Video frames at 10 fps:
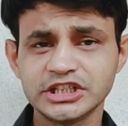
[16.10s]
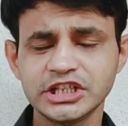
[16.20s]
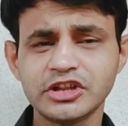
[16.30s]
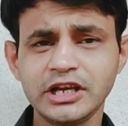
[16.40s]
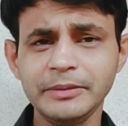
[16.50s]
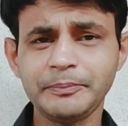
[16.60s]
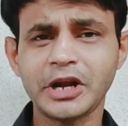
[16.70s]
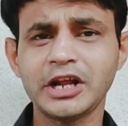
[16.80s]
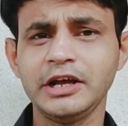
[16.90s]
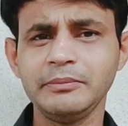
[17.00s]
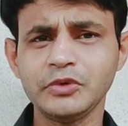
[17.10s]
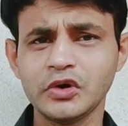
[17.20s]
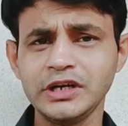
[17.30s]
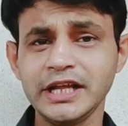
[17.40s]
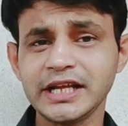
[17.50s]
শীতলি প্রাণায়াম
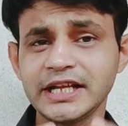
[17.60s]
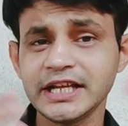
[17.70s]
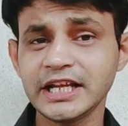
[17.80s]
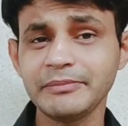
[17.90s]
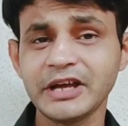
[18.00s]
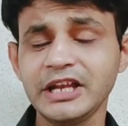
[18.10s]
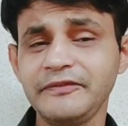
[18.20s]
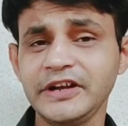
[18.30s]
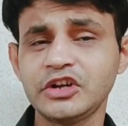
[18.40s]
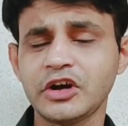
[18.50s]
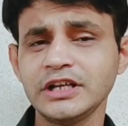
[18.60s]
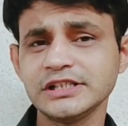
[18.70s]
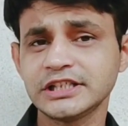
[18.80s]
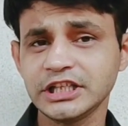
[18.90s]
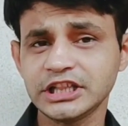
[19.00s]
করলে কি কি বেনিফিট হয়
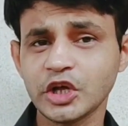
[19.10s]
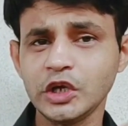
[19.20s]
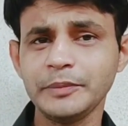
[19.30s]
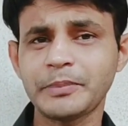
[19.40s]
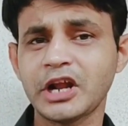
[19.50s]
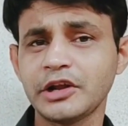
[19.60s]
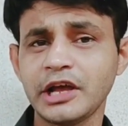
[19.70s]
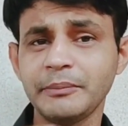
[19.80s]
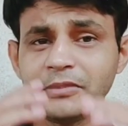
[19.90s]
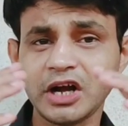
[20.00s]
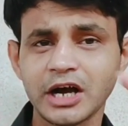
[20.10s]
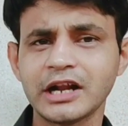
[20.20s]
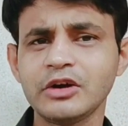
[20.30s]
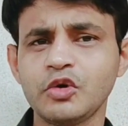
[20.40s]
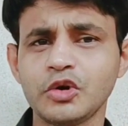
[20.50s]
শীতলি প্রাণায়াম
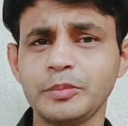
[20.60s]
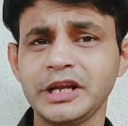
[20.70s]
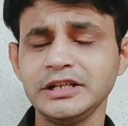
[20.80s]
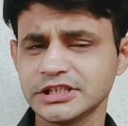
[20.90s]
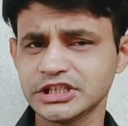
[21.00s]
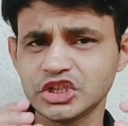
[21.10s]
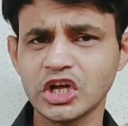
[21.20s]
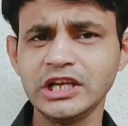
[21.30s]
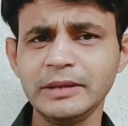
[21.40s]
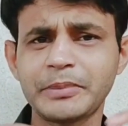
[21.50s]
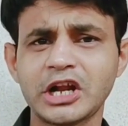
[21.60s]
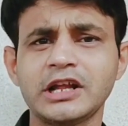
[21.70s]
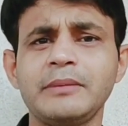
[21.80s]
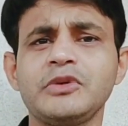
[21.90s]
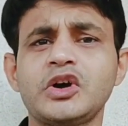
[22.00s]
কারা করবেন শীতলি
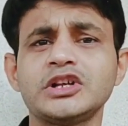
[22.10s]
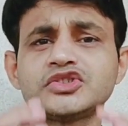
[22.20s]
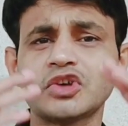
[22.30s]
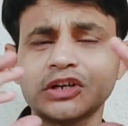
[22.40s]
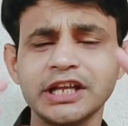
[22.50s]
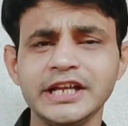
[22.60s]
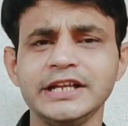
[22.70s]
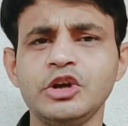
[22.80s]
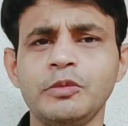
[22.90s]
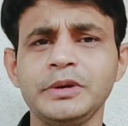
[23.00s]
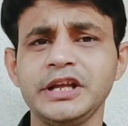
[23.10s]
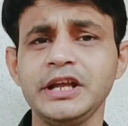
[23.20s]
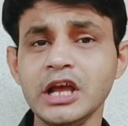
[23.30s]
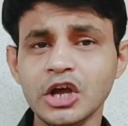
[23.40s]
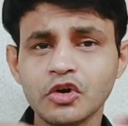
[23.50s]
প্রাণায়াম করার সঠিক নিয়ম
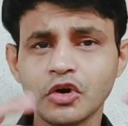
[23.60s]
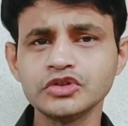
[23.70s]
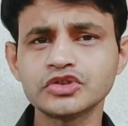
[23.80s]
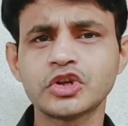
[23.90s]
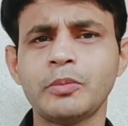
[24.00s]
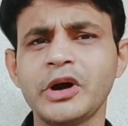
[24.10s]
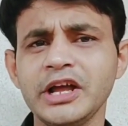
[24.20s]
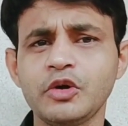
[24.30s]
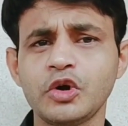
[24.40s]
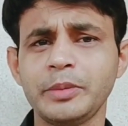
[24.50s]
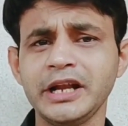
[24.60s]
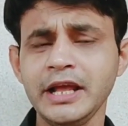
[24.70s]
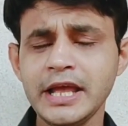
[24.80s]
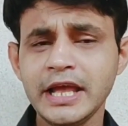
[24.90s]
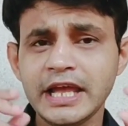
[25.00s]
কি কোন সময়ে করবেন
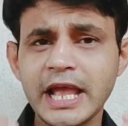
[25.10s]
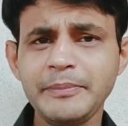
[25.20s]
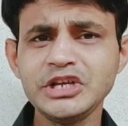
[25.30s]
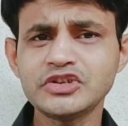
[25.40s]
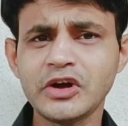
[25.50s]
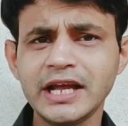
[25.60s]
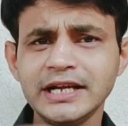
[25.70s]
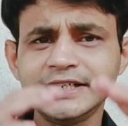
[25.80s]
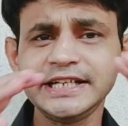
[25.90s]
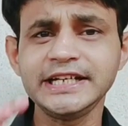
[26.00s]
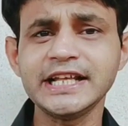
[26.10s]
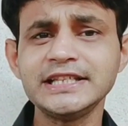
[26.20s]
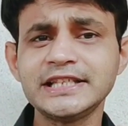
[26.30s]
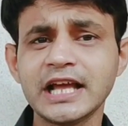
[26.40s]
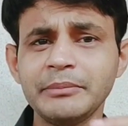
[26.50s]
এ বিষয়ে
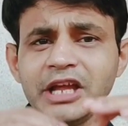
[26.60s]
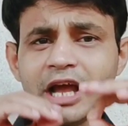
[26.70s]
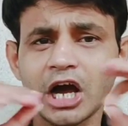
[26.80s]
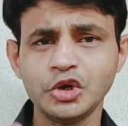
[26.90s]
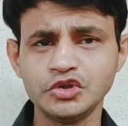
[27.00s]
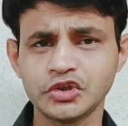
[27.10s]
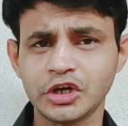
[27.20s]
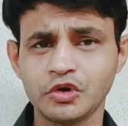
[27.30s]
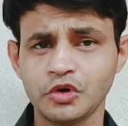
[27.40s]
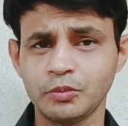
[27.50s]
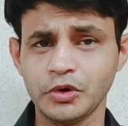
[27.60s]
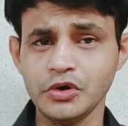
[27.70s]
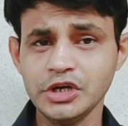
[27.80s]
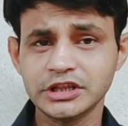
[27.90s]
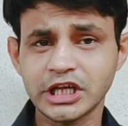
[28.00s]
ডিটেলসে আমি আলোচনা করব
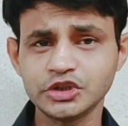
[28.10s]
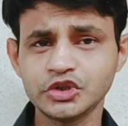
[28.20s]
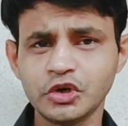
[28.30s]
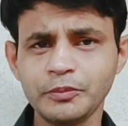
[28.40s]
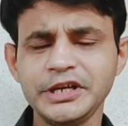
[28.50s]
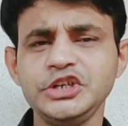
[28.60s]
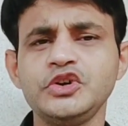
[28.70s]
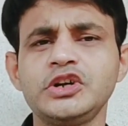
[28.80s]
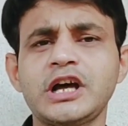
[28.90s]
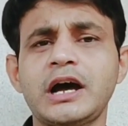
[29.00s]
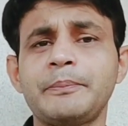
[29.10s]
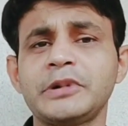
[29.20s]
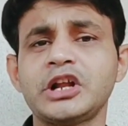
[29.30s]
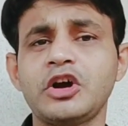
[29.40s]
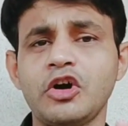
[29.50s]
তার জন্য ভিডিওটা
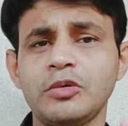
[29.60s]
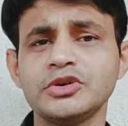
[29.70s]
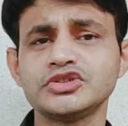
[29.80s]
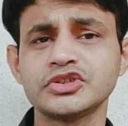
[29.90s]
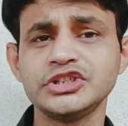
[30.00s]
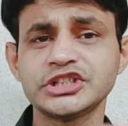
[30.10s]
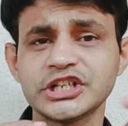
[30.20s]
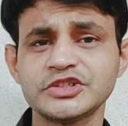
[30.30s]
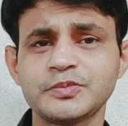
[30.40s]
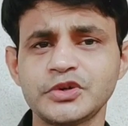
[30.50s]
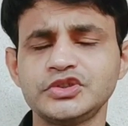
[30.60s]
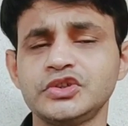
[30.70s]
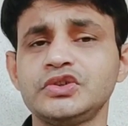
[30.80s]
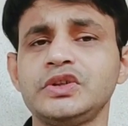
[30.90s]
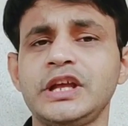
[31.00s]
আপনারা অবশ্যই শেষ
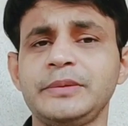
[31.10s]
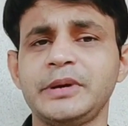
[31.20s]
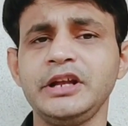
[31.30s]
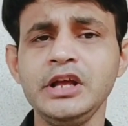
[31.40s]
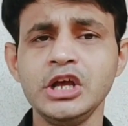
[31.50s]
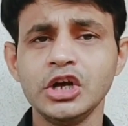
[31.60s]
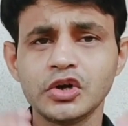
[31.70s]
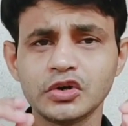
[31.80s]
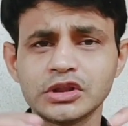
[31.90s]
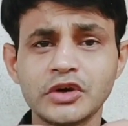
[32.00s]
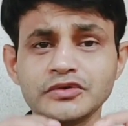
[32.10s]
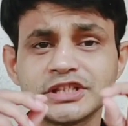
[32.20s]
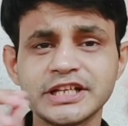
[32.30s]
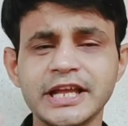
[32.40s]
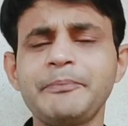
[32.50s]
পর্যন্ত দেখবেন কোথাও
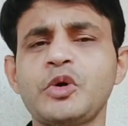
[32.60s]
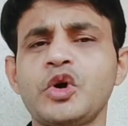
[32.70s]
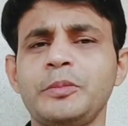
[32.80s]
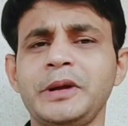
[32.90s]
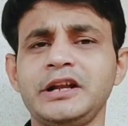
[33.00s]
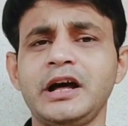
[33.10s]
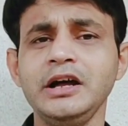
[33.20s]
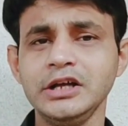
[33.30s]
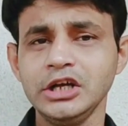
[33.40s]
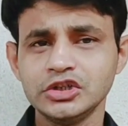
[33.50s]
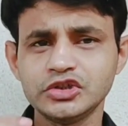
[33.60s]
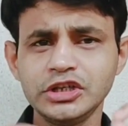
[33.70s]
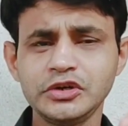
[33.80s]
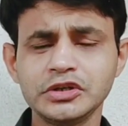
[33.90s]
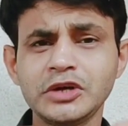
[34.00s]
স্কিপ করবেন না
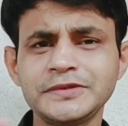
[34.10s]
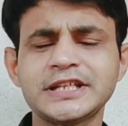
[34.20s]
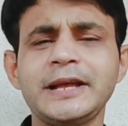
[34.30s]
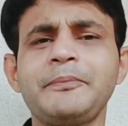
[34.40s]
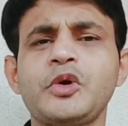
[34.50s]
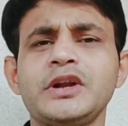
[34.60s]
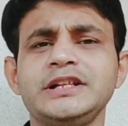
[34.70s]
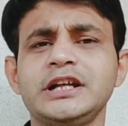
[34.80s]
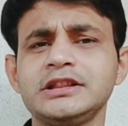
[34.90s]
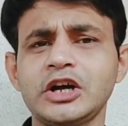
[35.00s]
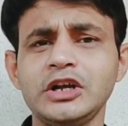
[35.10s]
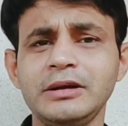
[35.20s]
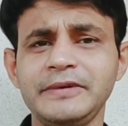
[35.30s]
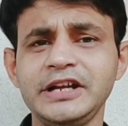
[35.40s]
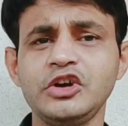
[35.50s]
যদি কোথাও স্কিপ করে যান
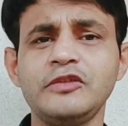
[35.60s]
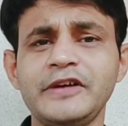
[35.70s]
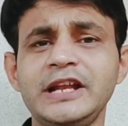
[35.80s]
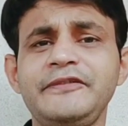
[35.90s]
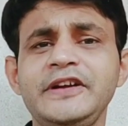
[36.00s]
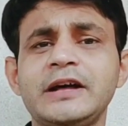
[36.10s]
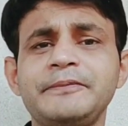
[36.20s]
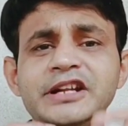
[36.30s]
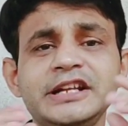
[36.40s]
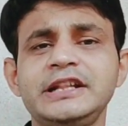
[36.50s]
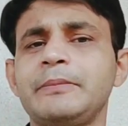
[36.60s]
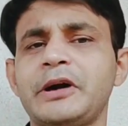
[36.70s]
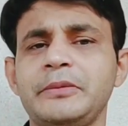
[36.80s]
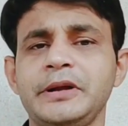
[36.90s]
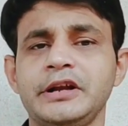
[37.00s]
তাহলে ভিডিওর বেনিফিট আপনি নিতে
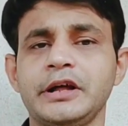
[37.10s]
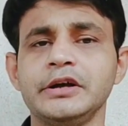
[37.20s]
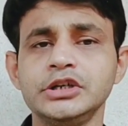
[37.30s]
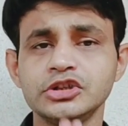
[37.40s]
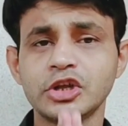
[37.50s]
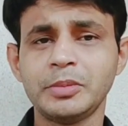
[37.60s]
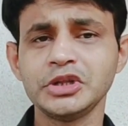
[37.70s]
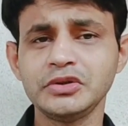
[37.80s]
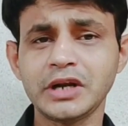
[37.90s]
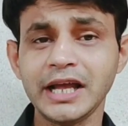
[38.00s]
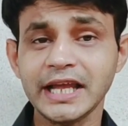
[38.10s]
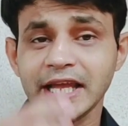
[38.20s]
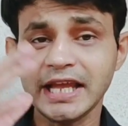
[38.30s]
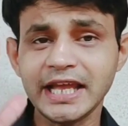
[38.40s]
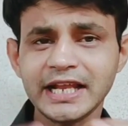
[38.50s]
পারবেন না তো বন্ধুরা
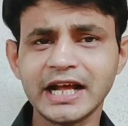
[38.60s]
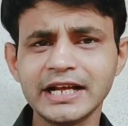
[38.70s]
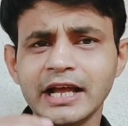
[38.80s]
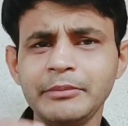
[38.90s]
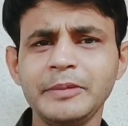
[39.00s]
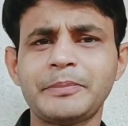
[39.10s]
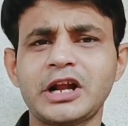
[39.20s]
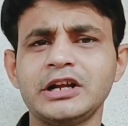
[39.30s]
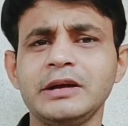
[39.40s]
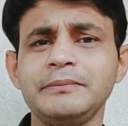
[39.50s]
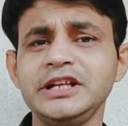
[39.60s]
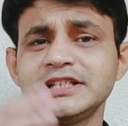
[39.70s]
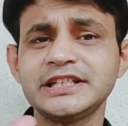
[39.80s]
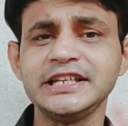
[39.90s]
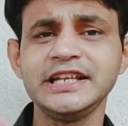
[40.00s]
এর আগে আমি প্রাণায়াম
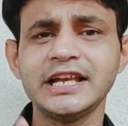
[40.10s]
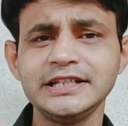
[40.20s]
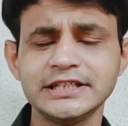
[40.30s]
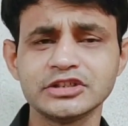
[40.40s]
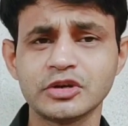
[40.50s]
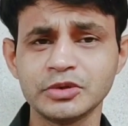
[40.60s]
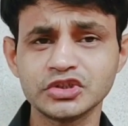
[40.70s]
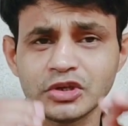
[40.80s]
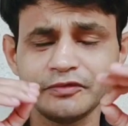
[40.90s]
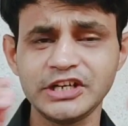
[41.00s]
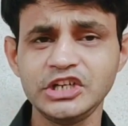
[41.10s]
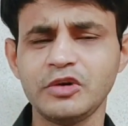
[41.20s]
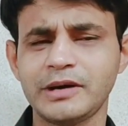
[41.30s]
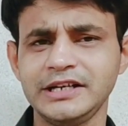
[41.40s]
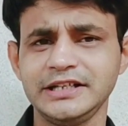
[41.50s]
নিয়ে সিরিয়ালি যে সমস্ত
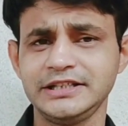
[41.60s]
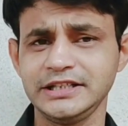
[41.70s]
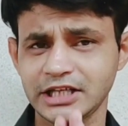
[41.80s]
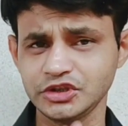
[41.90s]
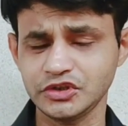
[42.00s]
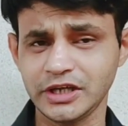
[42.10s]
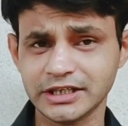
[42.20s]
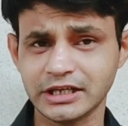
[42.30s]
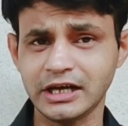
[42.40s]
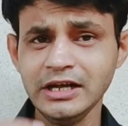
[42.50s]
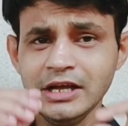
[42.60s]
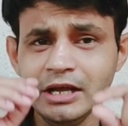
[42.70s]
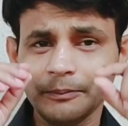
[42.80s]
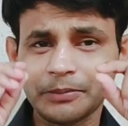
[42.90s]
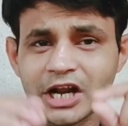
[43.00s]
ভিডিও বানিয়েছি তার জন্য একটা
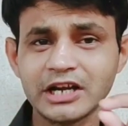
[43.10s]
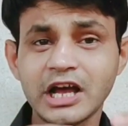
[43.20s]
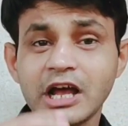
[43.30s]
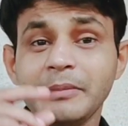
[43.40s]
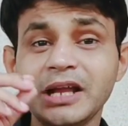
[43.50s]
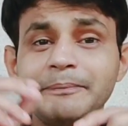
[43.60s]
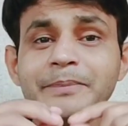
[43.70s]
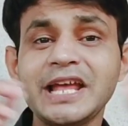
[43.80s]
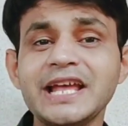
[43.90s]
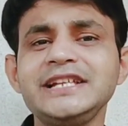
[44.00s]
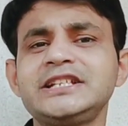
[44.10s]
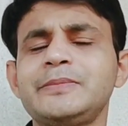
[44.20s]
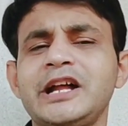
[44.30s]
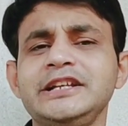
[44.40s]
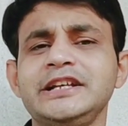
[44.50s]
প্রাণায়ামের প্লেলিস্ট
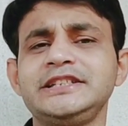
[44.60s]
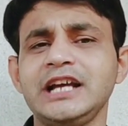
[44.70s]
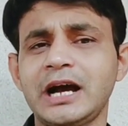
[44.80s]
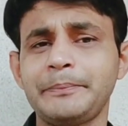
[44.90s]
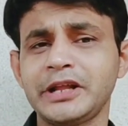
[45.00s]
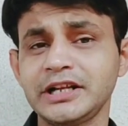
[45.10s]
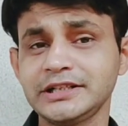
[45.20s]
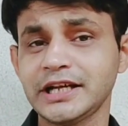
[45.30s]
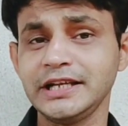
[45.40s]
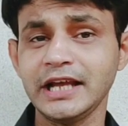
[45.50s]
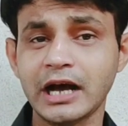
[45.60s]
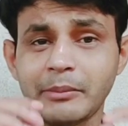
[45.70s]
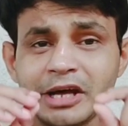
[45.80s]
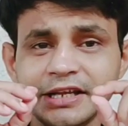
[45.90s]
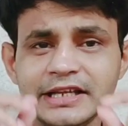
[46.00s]
বানিয়েছি আপনারা চাইলে
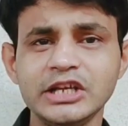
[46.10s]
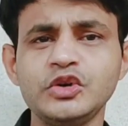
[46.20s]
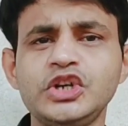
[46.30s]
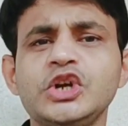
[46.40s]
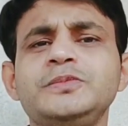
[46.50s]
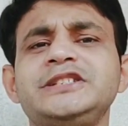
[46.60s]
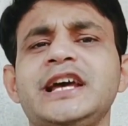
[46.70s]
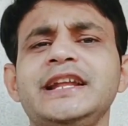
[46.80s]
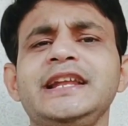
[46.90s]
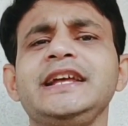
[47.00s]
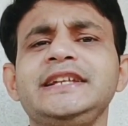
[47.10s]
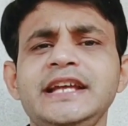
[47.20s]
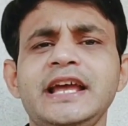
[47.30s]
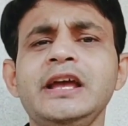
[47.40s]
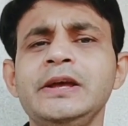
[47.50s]
আমার ইউটিউব চ্যানেলে গিয়ে